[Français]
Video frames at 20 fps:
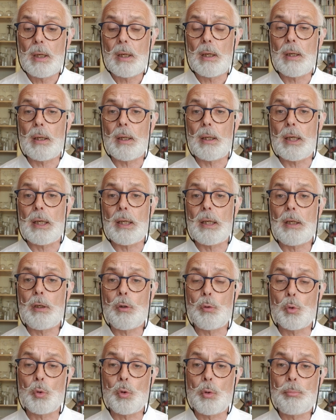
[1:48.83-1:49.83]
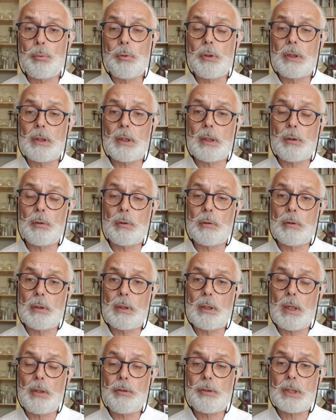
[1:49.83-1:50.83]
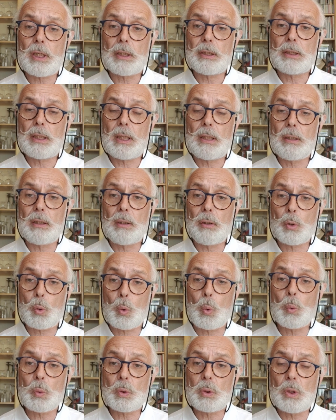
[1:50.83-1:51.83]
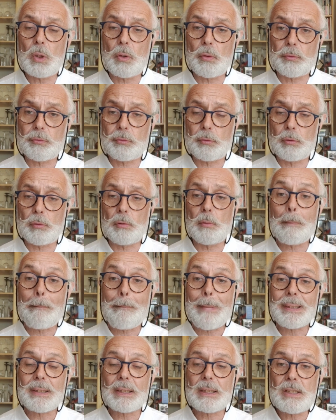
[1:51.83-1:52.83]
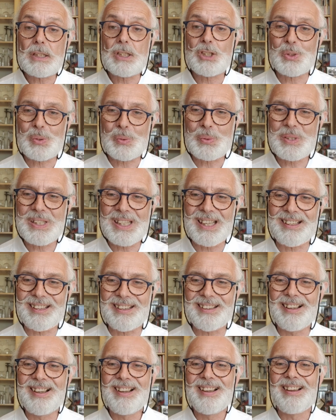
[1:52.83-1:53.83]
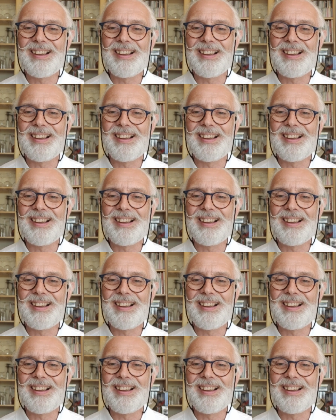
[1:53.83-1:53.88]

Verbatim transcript: euh, et dont le but est de donner une certaine contenance, une matrice sociale,